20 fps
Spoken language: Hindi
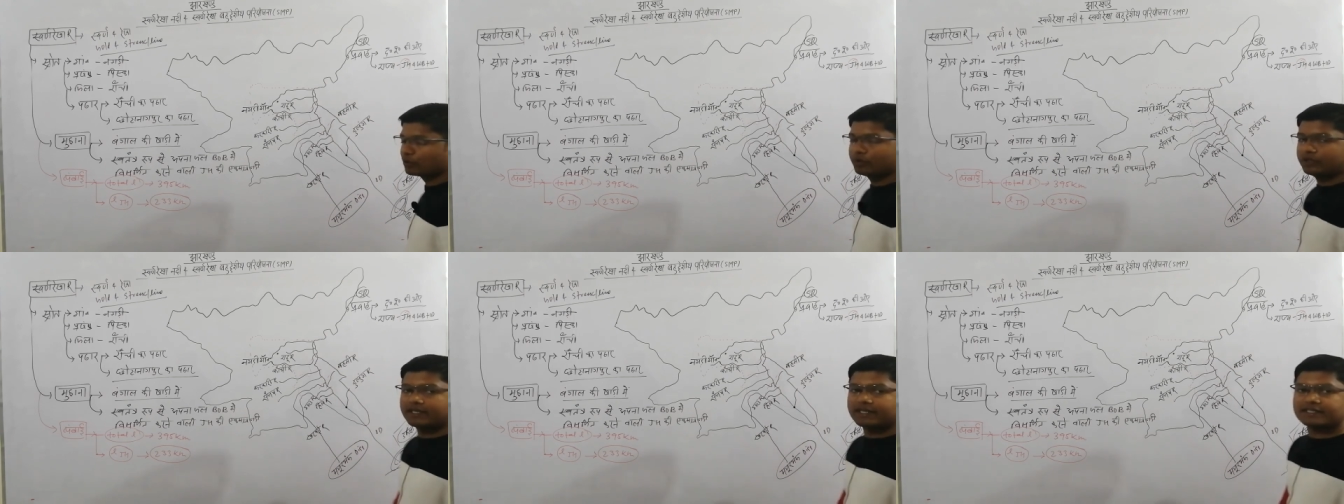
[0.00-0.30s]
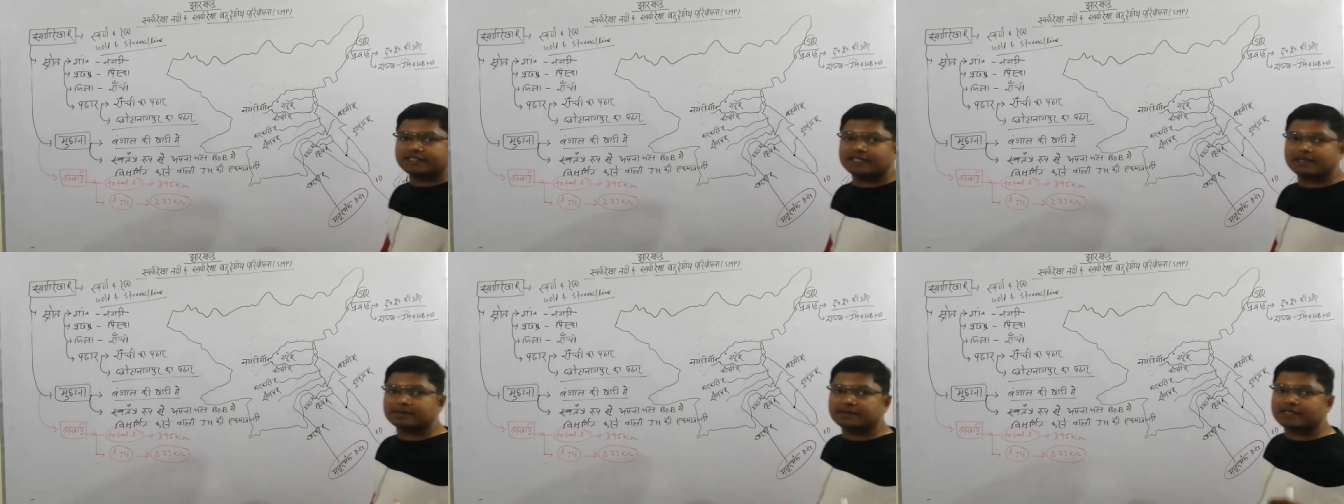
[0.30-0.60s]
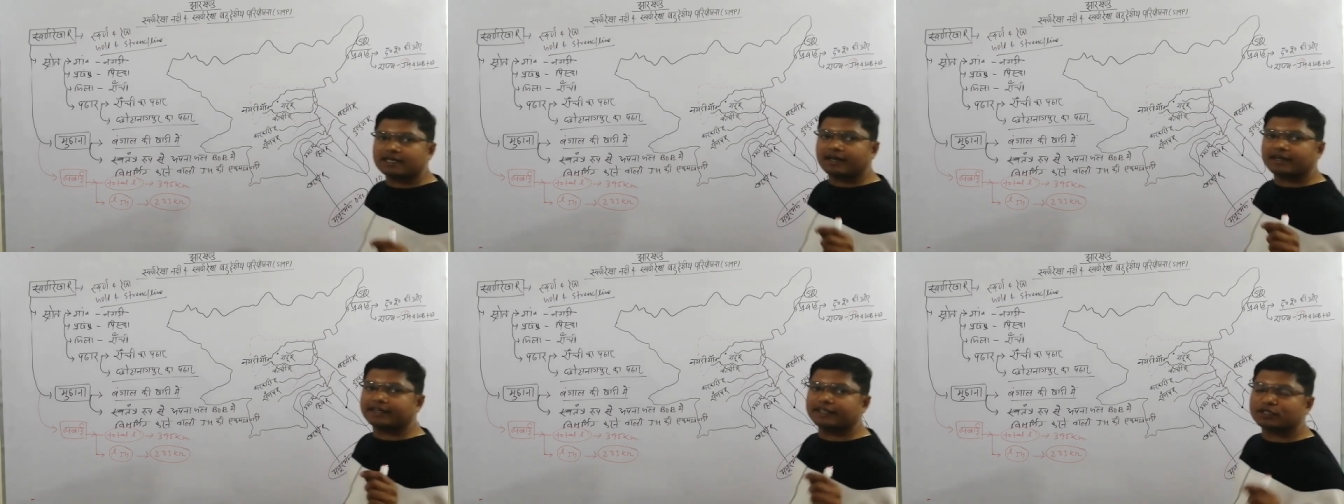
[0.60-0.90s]
तो ये सब
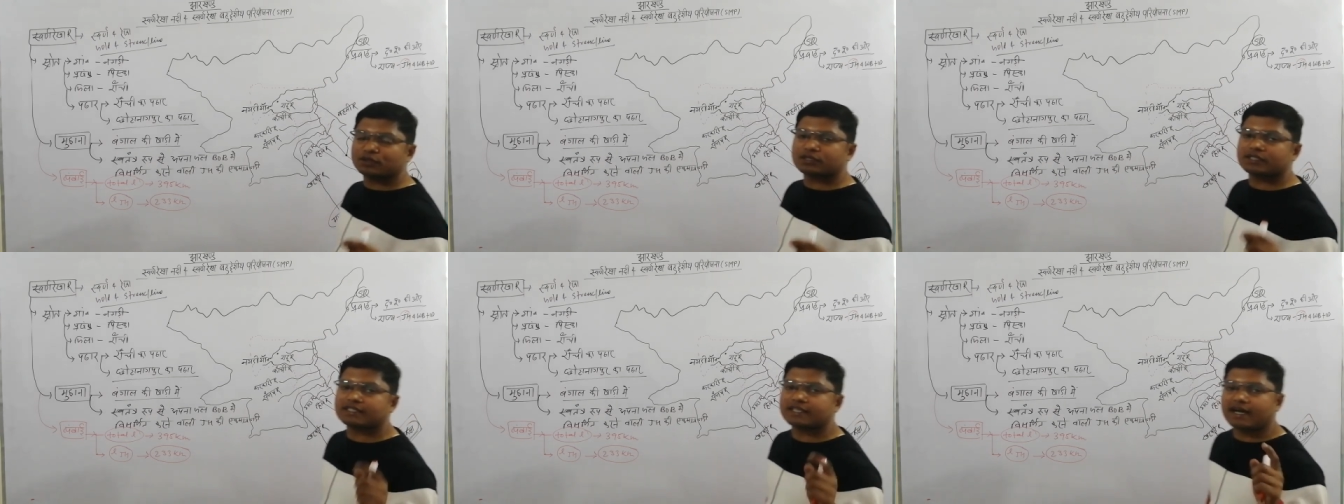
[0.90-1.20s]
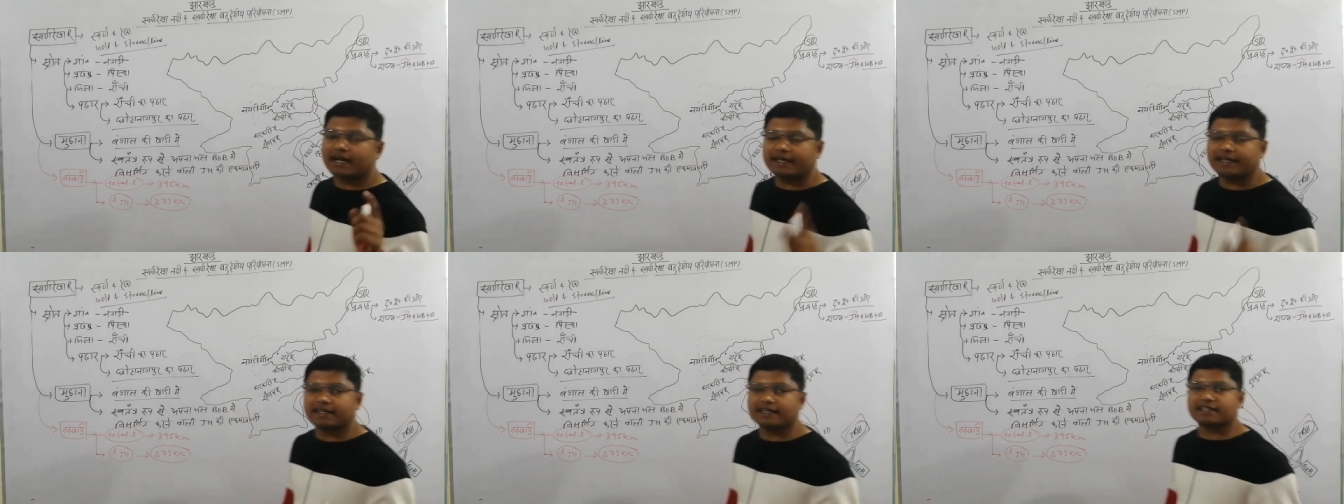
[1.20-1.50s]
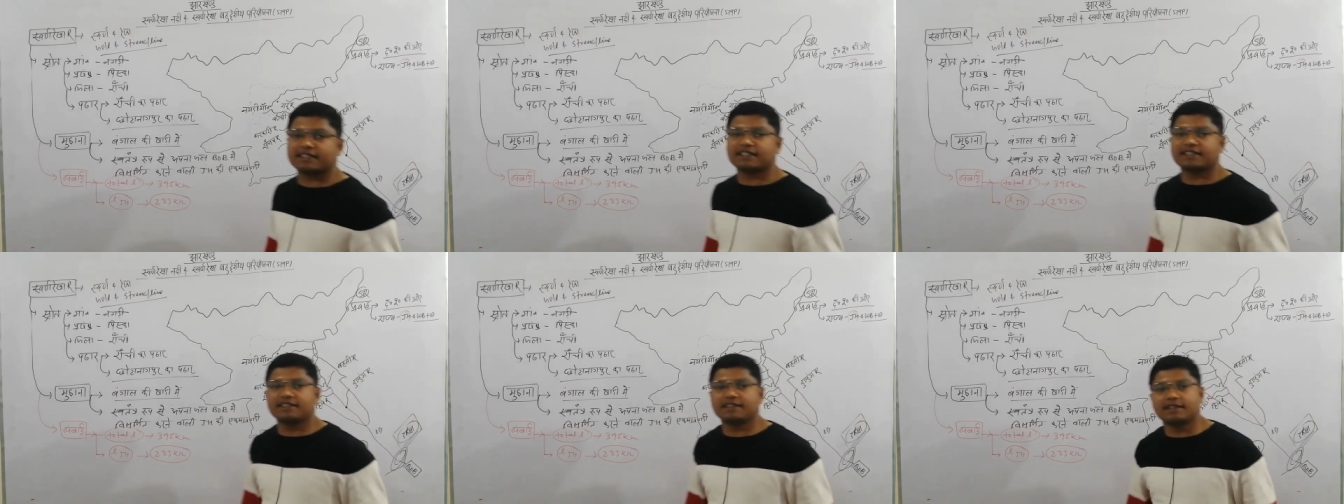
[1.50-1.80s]
सारे जो
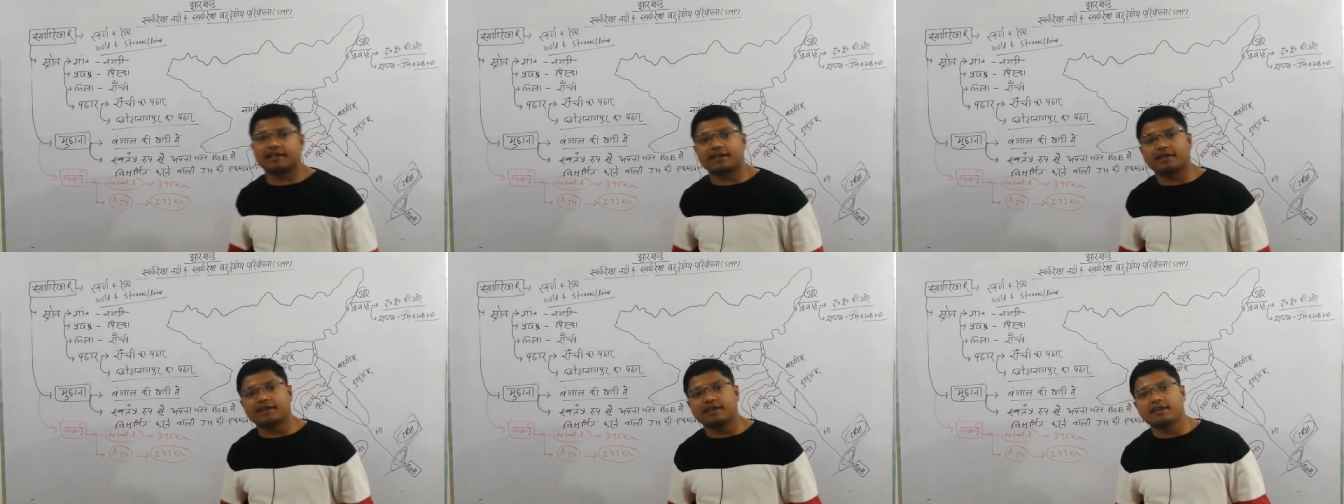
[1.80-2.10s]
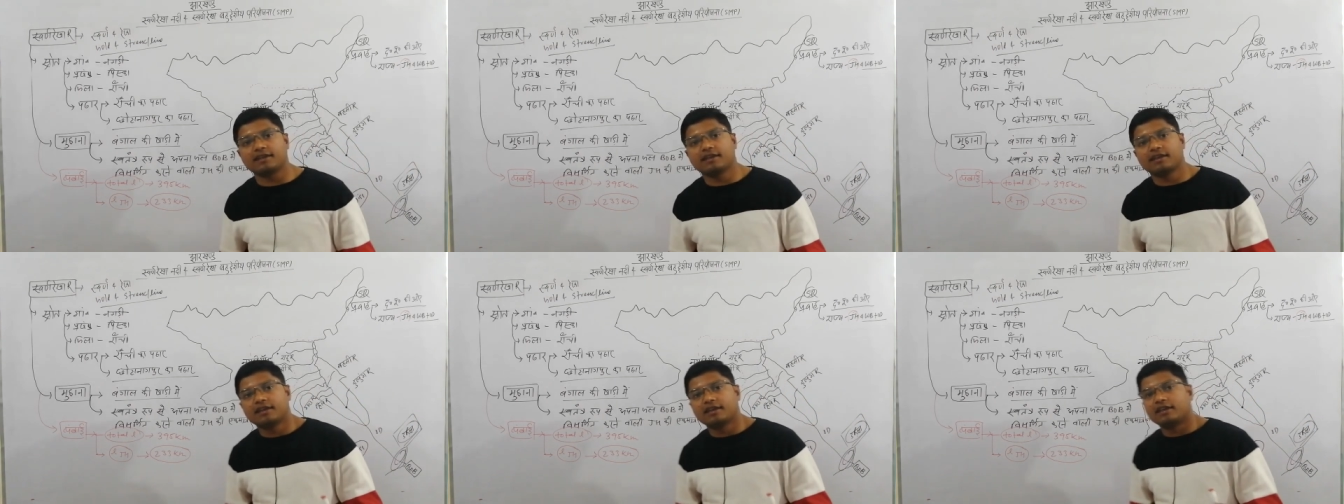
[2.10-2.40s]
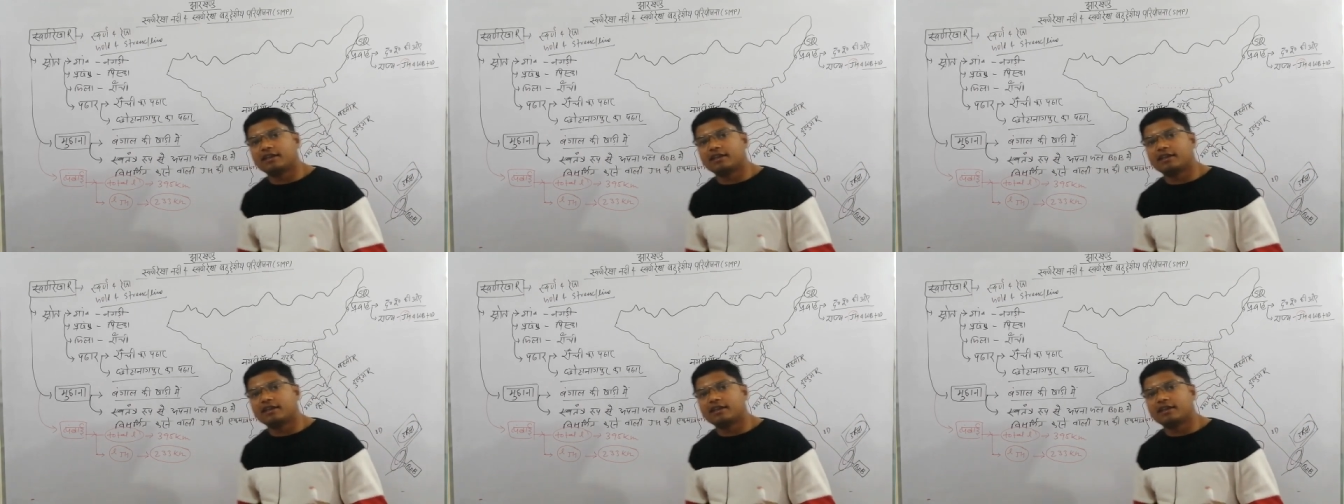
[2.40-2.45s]
सहायक नदियाँ हैं